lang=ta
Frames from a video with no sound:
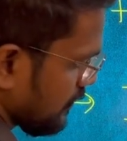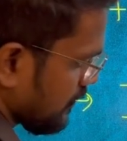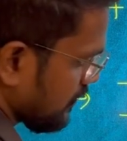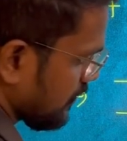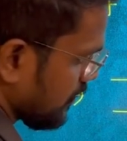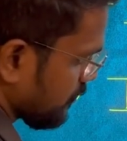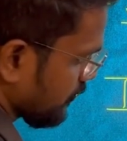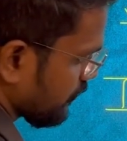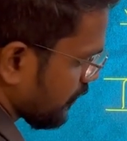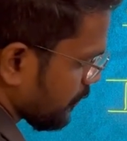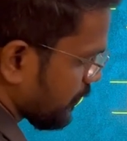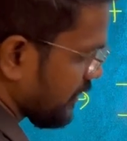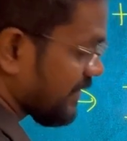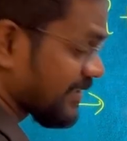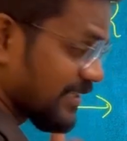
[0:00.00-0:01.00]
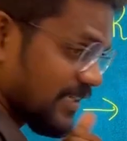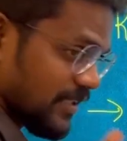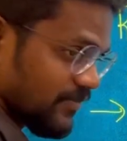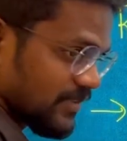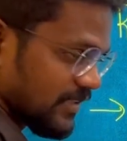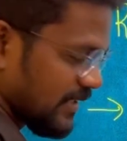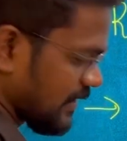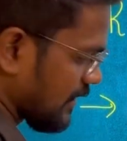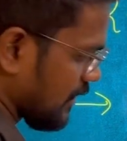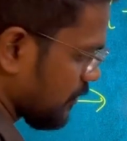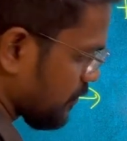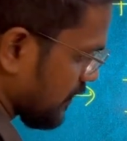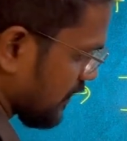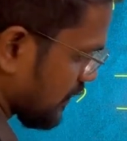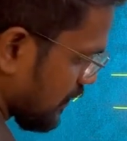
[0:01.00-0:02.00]
இஎம்எஃப் e அப்போ இன்டர்னல் வந்து நெக்லெக்ட்
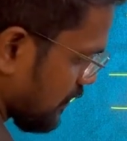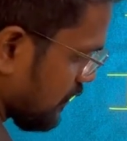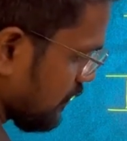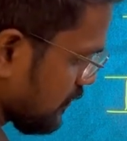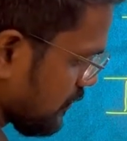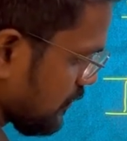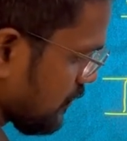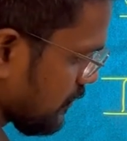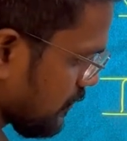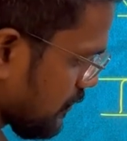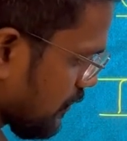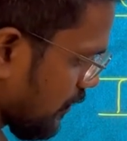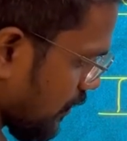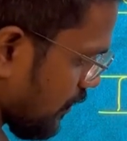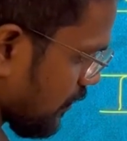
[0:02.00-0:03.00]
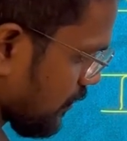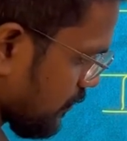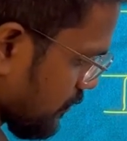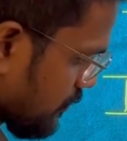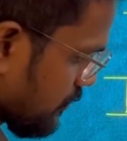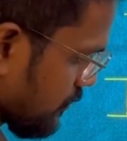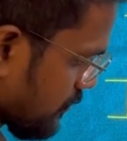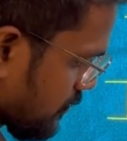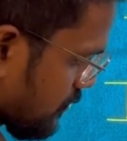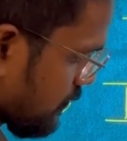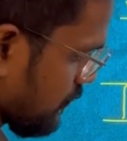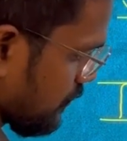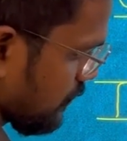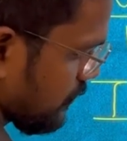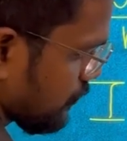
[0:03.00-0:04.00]
பண்ணிக்கலாம் ஆர்
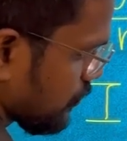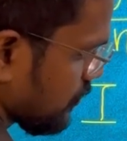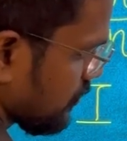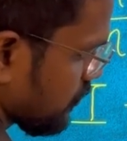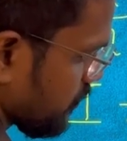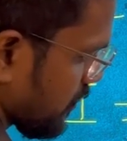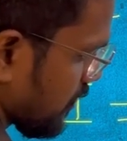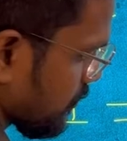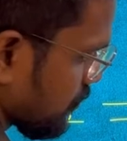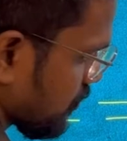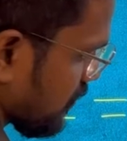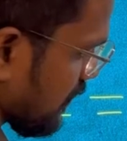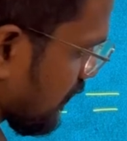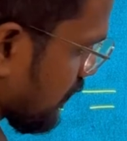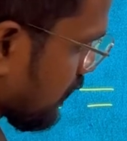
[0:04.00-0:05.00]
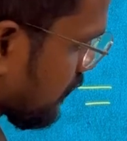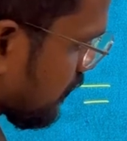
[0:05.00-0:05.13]
ஸோ திஸ் பிகம்ஸ் என்